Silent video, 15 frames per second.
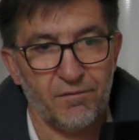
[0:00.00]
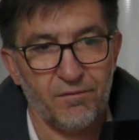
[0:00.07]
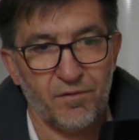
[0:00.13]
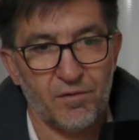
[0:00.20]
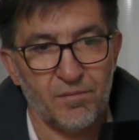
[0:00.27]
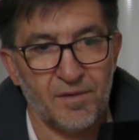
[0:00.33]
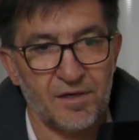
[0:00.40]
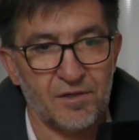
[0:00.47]

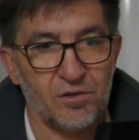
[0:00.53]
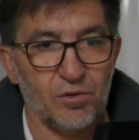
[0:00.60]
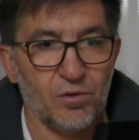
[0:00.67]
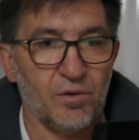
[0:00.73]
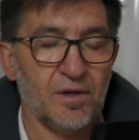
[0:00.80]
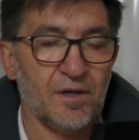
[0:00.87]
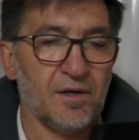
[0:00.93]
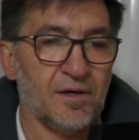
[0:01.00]
formar
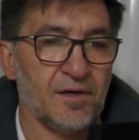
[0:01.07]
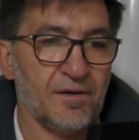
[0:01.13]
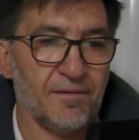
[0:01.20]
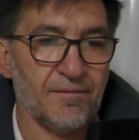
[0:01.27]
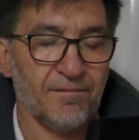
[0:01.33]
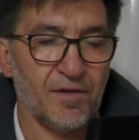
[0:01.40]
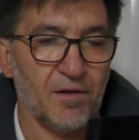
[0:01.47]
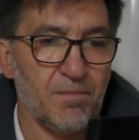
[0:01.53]
todo
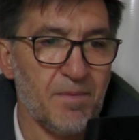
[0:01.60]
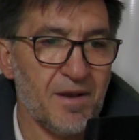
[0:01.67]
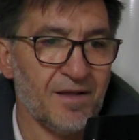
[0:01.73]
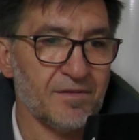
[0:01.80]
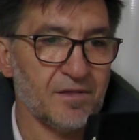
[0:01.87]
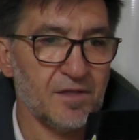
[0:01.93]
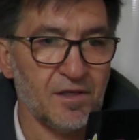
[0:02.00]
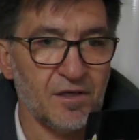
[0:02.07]
el
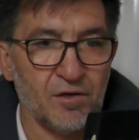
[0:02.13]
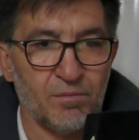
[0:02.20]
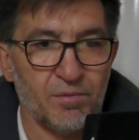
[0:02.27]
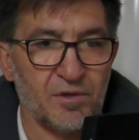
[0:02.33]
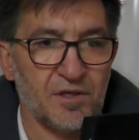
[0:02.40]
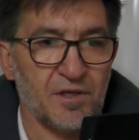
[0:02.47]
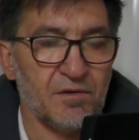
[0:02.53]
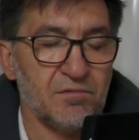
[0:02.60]
planteo,
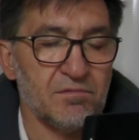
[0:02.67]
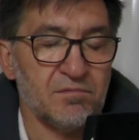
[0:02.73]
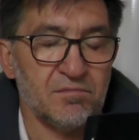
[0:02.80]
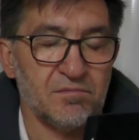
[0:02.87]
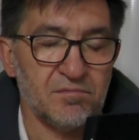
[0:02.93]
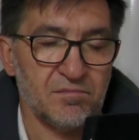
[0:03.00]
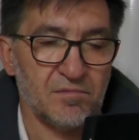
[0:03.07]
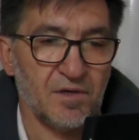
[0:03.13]
porque es
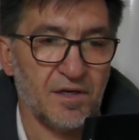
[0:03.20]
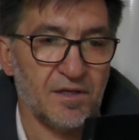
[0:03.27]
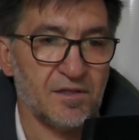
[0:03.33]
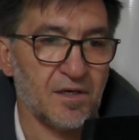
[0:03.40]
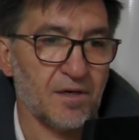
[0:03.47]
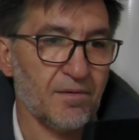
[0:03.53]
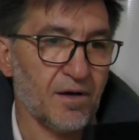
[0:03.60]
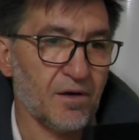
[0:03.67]
un gran
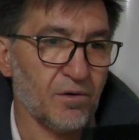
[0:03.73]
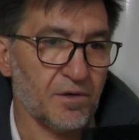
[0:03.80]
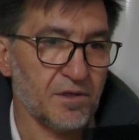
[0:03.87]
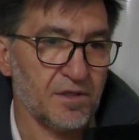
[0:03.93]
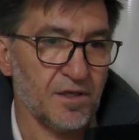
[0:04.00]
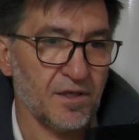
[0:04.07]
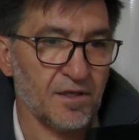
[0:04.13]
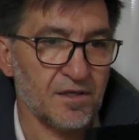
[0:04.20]
trabajo que
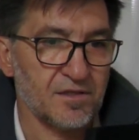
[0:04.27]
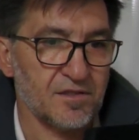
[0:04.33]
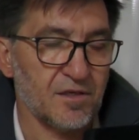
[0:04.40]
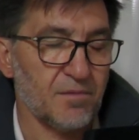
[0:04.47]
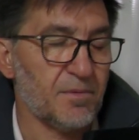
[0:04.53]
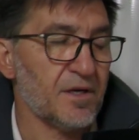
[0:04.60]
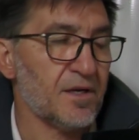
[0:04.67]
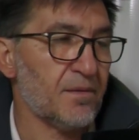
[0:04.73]
tienen que
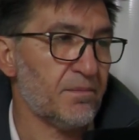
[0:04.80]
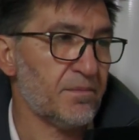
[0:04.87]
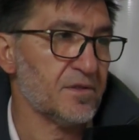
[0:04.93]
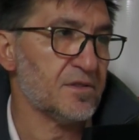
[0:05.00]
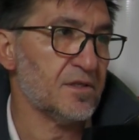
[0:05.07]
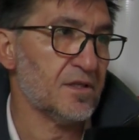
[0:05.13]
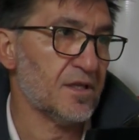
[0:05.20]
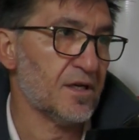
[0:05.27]
hacer para
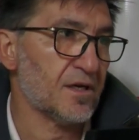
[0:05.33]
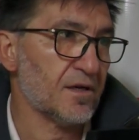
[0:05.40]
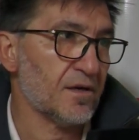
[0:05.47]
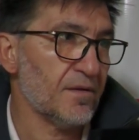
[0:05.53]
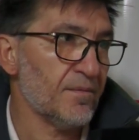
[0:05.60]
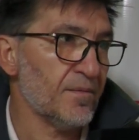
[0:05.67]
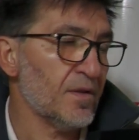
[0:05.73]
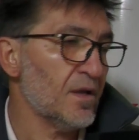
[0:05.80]
presentar
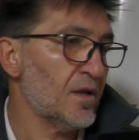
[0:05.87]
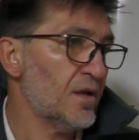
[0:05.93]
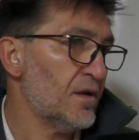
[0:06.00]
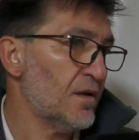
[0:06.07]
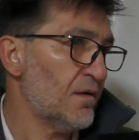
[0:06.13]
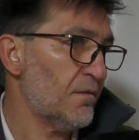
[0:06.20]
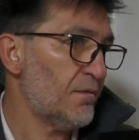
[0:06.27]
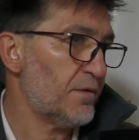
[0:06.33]

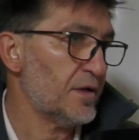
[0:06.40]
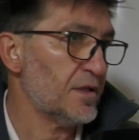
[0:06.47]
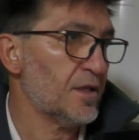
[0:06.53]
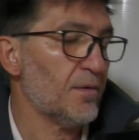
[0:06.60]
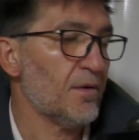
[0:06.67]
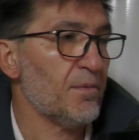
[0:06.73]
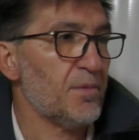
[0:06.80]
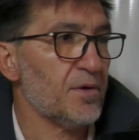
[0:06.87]
frente
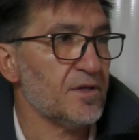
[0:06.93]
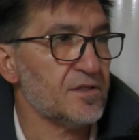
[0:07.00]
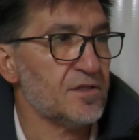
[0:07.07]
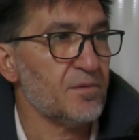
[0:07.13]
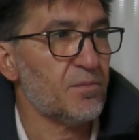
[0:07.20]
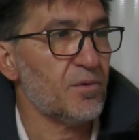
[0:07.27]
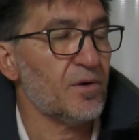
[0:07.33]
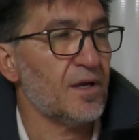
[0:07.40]
a
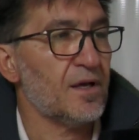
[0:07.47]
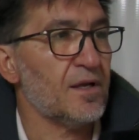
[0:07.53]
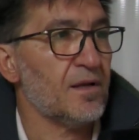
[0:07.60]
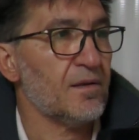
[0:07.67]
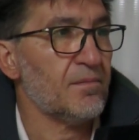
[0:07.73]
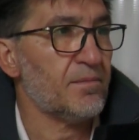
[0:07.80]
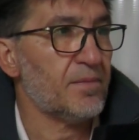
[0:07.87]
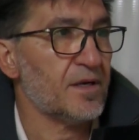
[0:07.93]
BPS
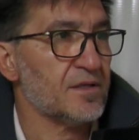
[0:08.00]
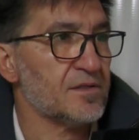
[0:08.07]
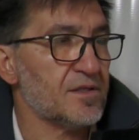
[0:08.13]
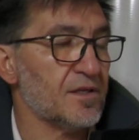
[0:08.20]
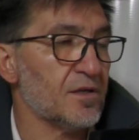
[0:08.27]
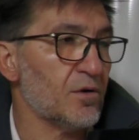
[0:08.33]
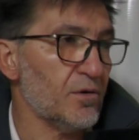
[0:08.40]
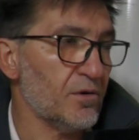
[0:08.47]
para
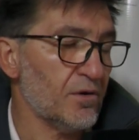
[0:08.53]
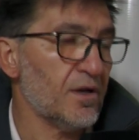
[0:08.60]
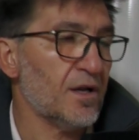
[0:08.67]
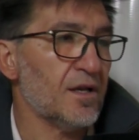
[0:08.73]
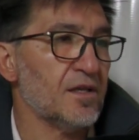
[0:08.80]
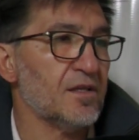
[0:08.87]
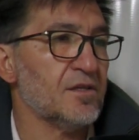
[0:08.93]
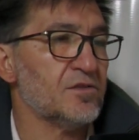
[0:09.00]
ser incluido en la
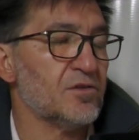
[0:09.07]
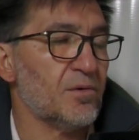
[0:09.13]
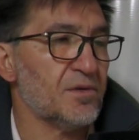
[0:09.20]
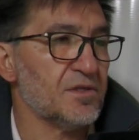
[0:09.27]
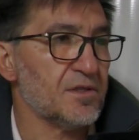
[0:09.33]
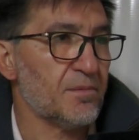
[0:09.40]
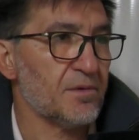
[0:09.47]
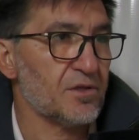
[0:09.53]
ley de
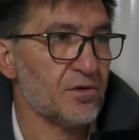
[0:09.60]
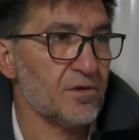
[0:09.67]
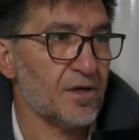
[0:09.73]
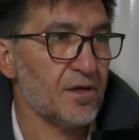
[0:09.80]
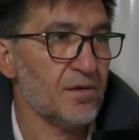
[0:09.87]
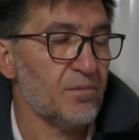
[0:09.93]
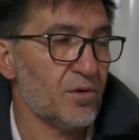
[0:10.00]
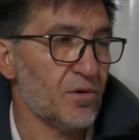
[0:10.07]
insolvencia
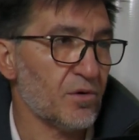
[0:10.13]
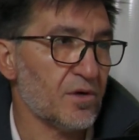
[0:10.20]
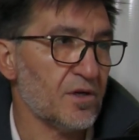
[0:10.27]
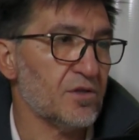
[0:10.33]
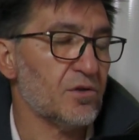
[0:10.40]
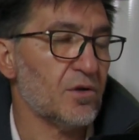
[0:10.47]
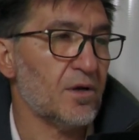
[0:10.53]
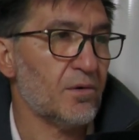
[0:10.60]
patronal por los
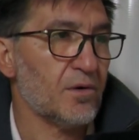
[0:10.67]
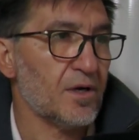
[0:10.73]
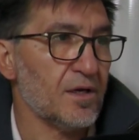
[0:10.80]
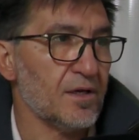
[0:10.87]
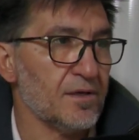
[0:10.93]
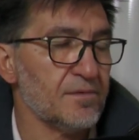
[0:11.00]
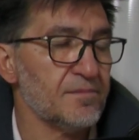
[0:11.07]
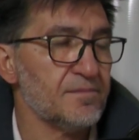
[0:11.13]
créditos laborales.